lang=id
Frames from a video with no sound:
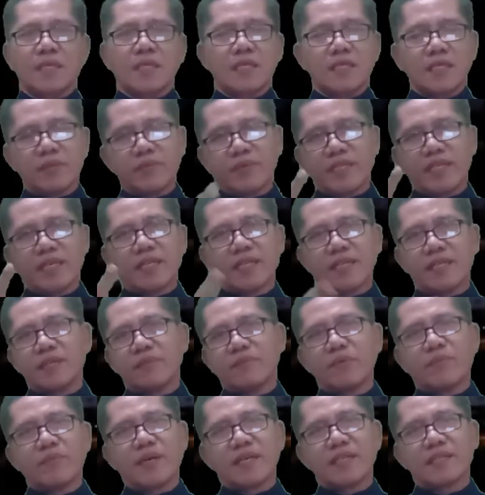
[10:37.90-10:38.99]
Demikian tadi
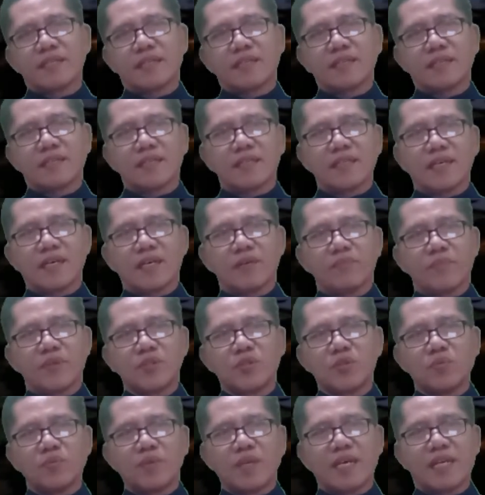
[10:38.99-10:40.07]
pembahasan tentang
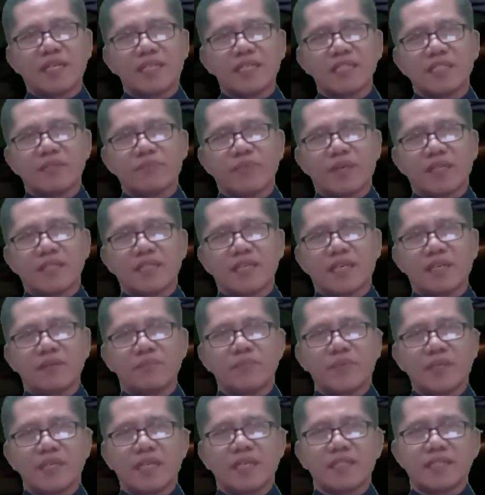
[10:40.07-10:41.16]
penjumlahan kecepatan
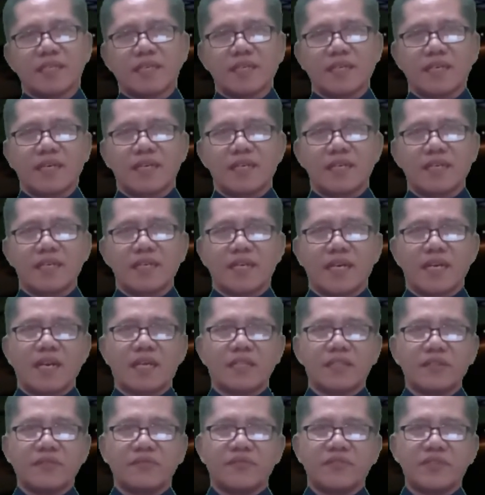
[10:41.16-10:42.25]
berdasarkan
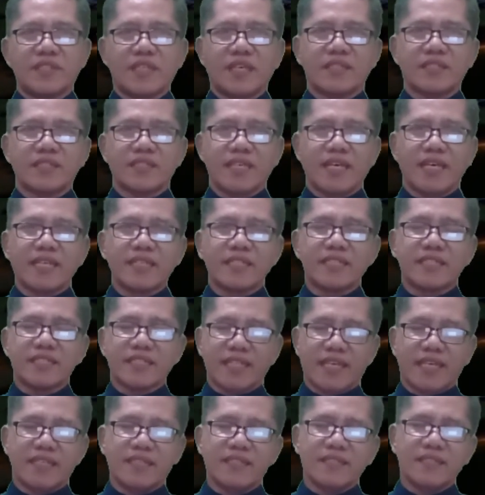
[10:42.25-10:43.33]
relativitas
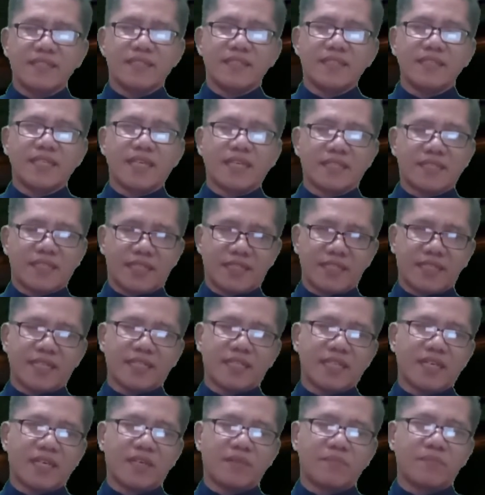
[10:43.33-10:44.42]
Einstein yang
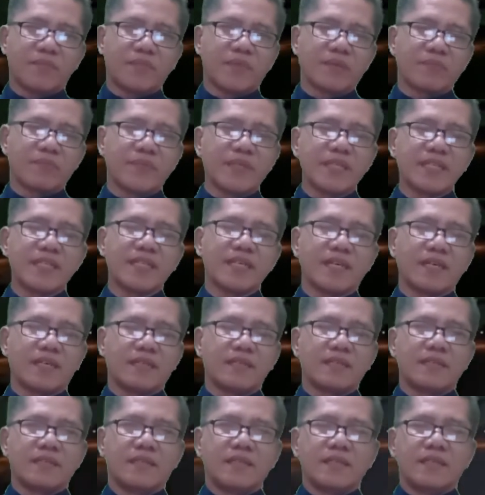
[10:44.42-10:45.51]
ternyata
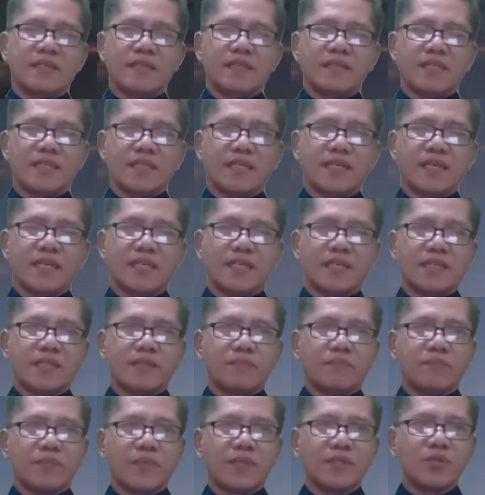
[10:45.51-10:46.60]
berbeda dengan
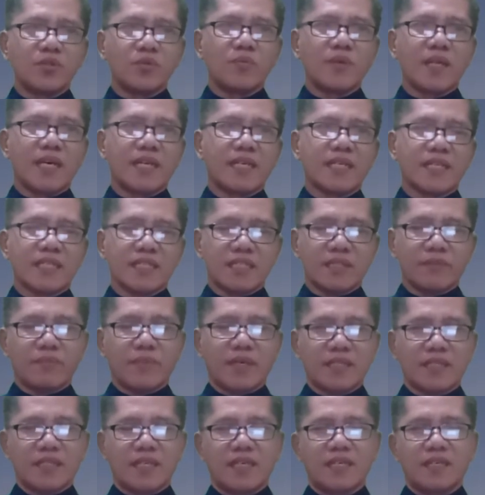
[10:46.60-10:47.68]
penjumlahan
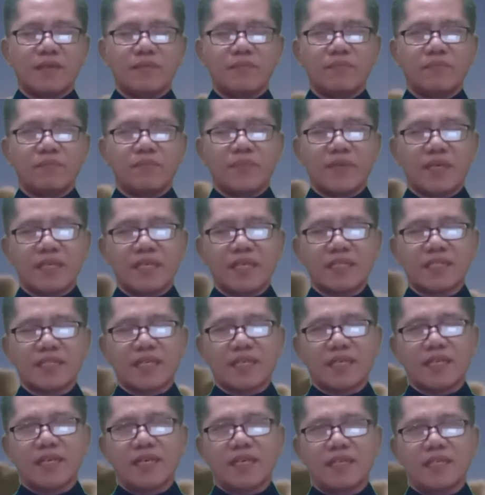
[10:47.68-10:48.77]
kecepatan
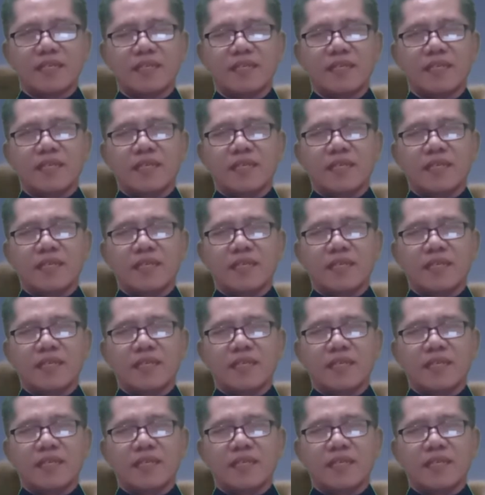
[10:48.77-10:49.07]
berdasarkan